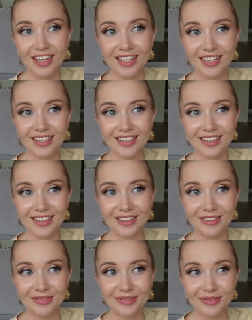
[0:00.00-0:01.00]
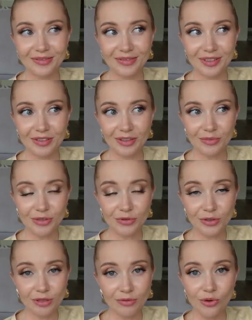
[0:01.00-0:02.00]
И говорит, мы же
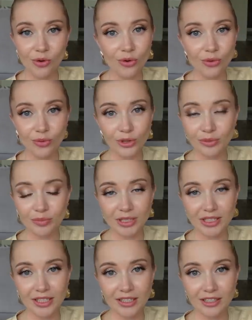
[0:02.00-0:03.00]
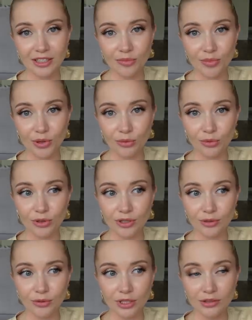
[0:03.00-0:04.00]
все равно уходим постоянно на
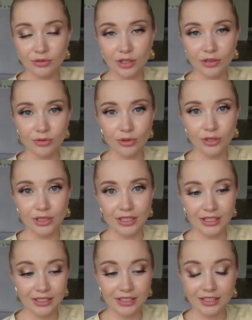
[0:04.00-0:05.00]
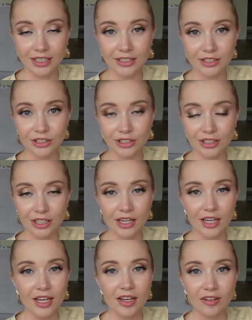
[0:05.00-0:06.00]
прогулки, у нас все равно есть достаточно
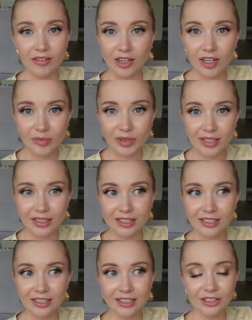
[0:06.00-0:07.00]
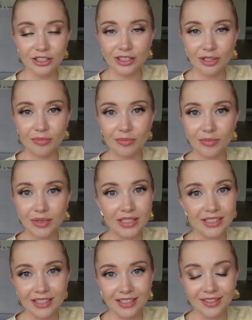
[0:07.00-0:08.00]
времени, достаточно
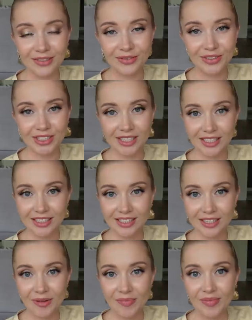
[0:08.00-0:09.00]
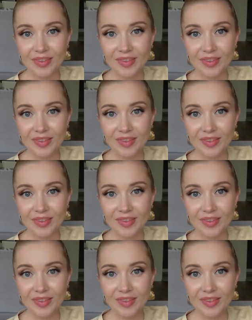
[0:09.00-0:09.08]
места в сердце